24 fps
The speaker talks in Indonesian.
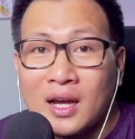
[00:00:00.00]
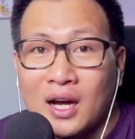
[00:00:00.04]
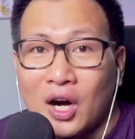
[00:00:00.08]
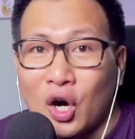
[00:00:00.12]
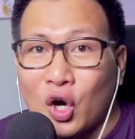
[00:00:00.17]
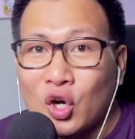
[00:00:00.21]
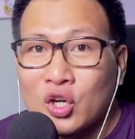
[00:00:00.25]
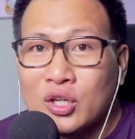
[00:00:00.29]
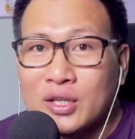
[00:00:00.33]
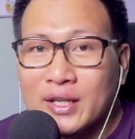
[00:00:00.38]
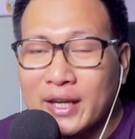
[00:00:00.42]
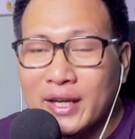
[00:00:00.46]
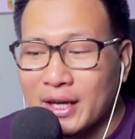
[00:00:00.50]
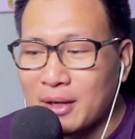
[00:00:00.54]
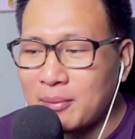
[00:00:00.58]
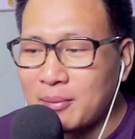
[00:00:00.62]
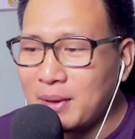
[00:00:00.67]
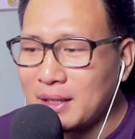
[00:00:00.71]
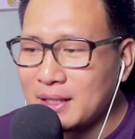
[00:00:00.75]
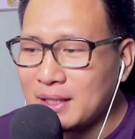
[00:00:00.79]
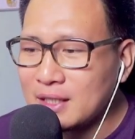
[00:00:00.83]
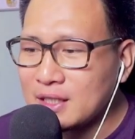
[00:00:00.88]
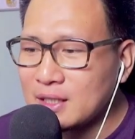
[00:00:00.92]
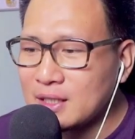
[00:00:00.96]
Oke, okay,
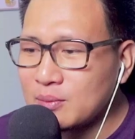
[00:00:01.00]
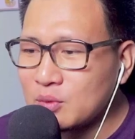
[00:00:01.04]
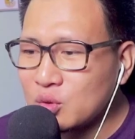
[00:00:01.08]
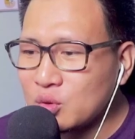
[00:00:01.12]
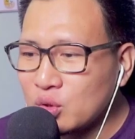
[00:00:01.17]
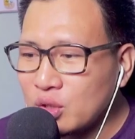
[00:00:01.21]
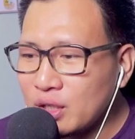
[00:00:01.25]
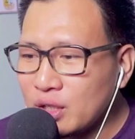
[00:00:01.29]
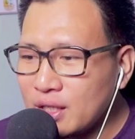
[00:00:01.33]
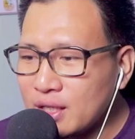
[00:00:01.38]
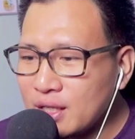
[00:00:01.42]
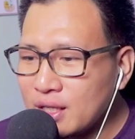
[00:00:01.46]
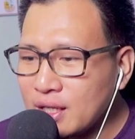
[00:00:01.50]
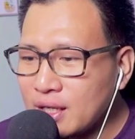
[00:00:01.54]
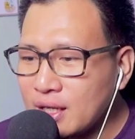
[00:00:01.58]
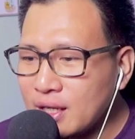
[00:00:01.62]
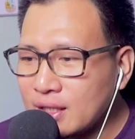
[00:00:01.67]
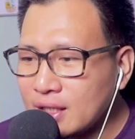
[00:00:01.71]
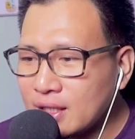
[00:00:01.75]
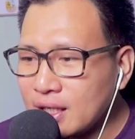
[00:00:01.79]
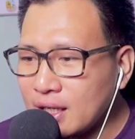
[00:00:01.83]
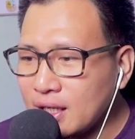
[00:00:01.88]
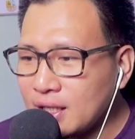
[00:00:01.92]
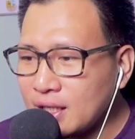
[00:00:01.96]
mbaknya tim kuning dia
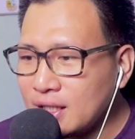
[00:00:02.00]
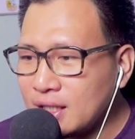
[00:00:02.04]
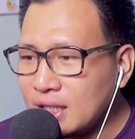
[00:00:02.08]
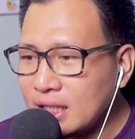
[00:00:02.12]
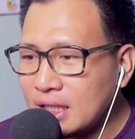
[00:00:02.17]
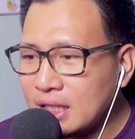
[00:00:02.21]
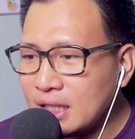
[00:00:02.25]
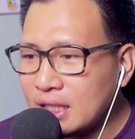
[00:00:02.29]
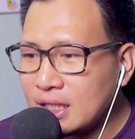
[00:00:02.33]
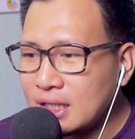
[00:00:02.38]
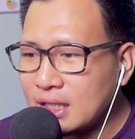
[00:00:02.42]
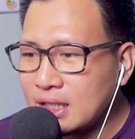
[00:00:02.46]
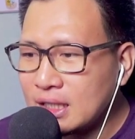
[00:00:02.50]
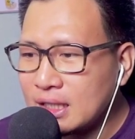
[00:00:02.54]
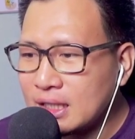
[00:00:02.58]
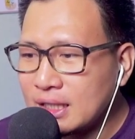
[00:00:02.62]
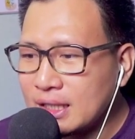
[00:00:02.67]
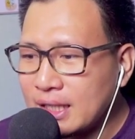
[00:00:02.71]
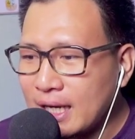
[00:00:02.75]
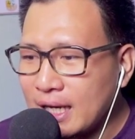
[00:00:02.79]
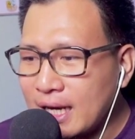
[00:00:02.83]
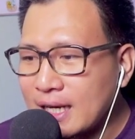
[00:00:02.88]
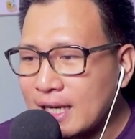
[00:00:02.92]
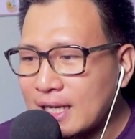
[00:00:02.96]

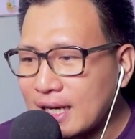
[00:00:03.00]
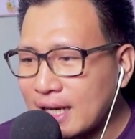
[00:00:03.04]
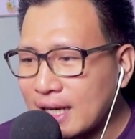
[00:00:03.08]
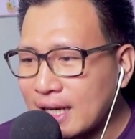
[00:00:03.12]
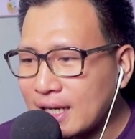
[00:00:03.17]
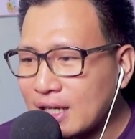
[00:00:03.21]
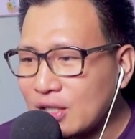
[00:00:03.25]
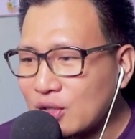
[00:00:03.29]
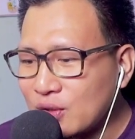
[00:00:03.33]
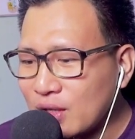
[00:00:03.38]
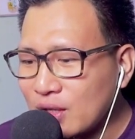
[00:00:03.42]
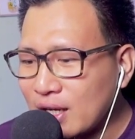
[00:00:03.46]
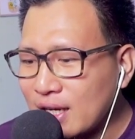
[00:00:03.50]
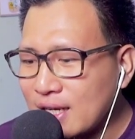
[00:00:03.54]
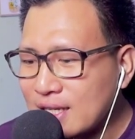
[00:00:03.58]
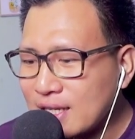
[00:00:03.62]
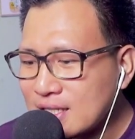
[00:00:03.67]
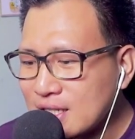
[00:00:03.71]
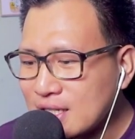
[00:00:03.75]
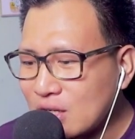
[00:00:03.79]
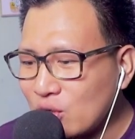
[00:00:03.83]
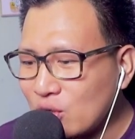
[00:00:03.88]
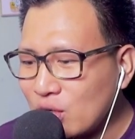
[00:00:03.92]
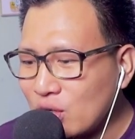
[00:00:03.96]
tadi ya kayak gitu guys.
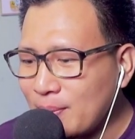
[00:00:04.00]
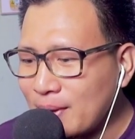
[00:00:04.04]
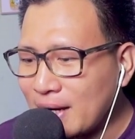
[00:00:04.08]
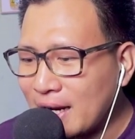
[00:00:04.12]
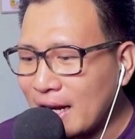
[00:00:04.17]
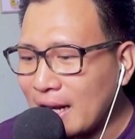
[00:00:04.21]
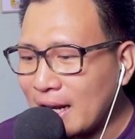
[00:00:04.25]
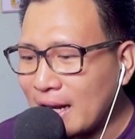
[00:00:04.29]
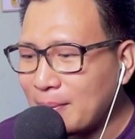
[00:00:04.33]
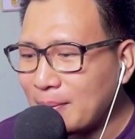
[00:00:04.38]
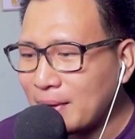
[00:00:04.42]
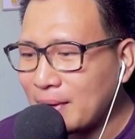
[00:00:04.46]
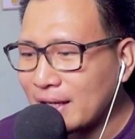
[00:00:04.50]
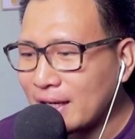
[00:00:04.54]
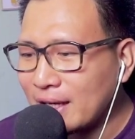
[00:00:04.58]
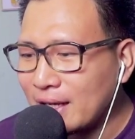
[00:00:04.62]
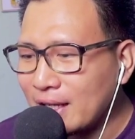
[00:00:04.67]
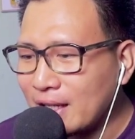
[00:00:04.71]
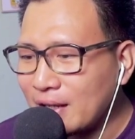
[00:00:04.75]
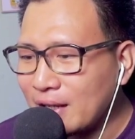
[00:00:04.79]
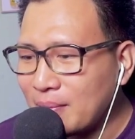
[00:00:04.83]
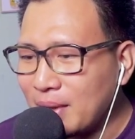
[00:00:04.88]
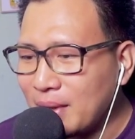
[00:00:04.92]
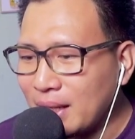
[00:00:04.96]
Ya udah pengalaman
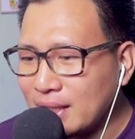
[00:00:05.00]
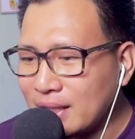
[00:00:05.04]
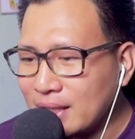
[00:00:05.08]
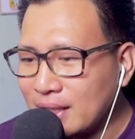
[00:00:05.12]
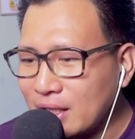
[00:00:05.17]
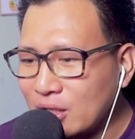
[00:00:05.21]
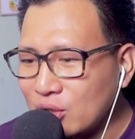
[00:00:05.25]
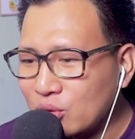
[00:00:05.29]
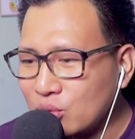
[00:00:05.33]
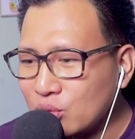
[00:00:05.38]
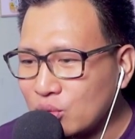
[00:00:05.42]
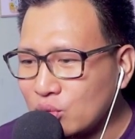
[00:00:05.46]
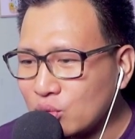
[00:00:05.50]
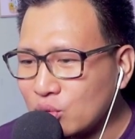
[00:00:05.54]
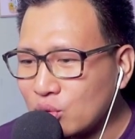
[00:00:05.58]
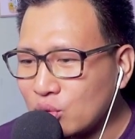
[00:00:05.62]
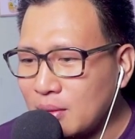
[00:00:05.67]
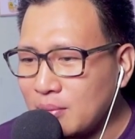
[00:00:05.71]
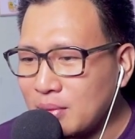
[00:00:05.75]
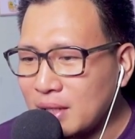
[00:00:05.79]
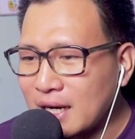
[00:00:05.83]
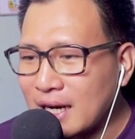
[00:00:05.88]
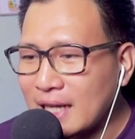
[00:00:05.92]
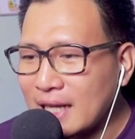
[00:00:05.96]
kayaknya mbaknya itu untuk
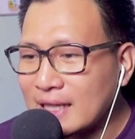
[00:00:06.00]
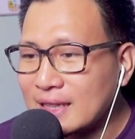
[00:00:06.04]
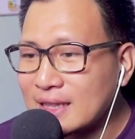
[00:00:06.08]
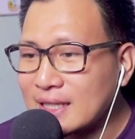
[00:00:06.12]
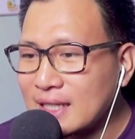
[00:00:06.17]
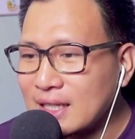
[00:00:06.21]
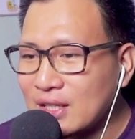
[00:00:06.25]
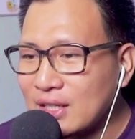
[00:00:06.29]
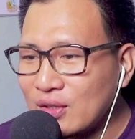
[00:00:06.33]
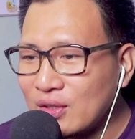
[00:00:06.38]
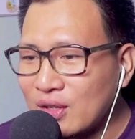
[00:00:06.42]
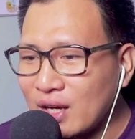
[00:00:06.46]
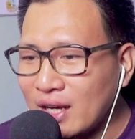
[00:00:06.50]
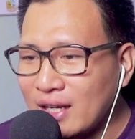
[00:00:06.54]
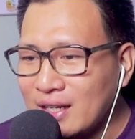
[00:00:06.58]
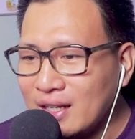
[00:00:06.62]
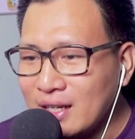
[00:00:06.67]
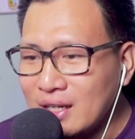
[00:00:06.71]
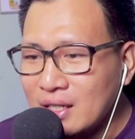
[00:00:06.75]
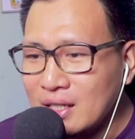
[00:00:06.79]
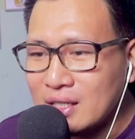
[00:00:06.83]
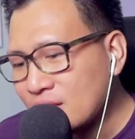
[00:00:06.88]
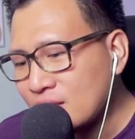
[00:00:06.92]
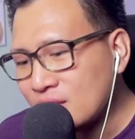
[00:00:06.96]
berlatih gitu kan.
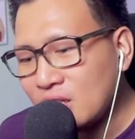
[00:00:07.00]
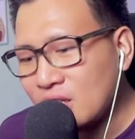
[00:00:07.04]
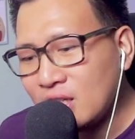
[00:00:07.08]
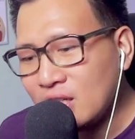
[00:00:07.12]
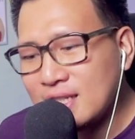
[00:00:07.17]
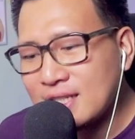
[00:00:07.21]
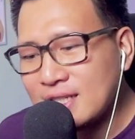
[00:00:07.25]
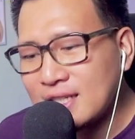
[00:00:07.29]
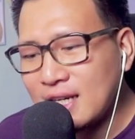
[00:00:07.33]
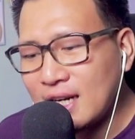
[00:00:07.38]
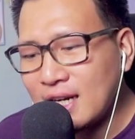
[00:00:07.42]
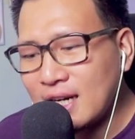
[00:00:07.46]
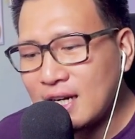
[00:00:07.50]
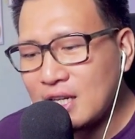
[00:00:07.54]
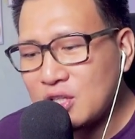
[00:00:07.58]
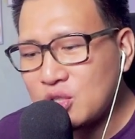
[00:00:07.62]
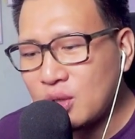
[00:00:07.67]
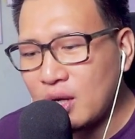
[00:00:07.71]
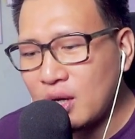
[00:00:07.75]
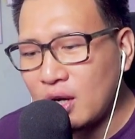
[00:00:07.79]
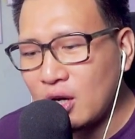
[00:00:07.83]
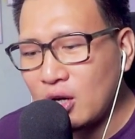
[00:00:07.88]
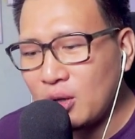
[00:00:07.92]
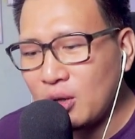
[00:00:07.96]
So di sini ada
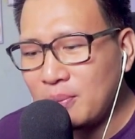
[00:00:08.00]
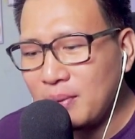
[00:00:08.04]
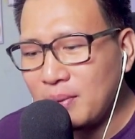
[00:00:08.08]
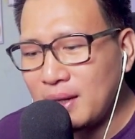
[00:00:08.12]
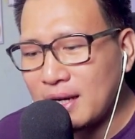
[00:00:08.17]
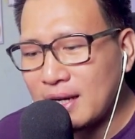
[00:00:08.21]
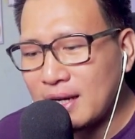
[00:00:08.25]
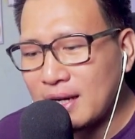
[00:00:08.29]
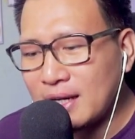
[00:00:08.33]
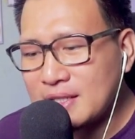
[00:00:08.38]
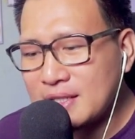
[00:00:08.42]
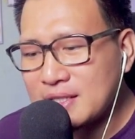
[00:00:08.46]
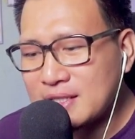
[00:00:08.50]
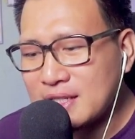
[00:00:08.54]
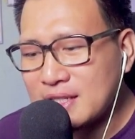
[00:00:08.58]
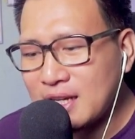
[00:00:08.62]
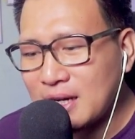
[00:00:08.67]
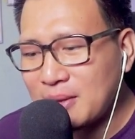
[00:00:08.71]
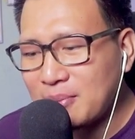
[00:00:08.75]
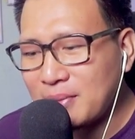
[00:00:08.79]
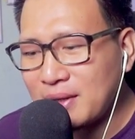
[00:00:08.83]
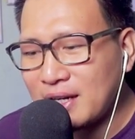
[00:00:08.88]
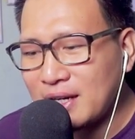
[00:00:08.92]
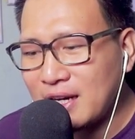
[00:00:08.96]
juga lomba guys
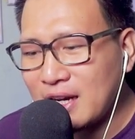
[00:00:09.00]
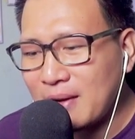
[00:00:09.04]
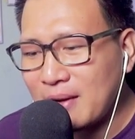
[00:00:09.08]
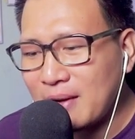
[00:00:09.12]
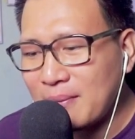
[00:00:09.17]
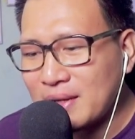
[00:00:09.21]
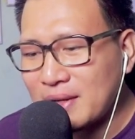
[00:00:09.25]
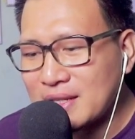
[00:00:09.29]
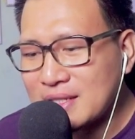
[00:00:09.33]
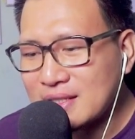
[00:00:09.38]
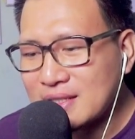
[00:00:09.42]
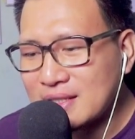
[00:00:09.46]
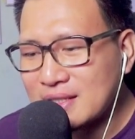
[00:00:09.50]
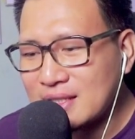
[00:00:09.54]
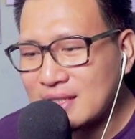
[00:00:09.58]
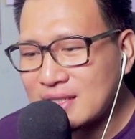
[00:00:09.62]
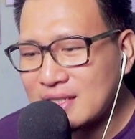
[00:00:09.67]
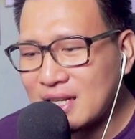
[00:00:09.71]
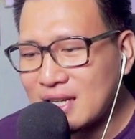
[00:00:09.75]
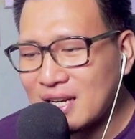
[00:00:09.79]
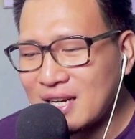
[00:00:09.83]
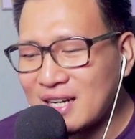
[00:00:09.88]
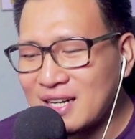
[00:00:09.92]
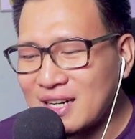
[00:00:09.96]
yang menang pasti
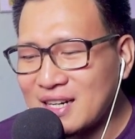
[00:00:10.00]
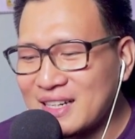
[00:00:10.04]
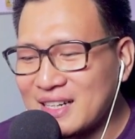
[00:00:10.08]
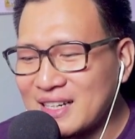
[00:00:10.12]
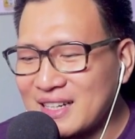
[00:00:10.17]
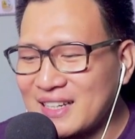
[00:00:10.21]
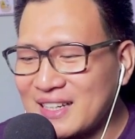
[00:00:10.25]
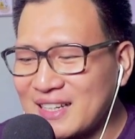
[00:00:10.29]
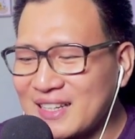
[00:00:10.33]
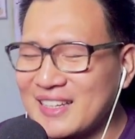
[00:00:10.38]
sering.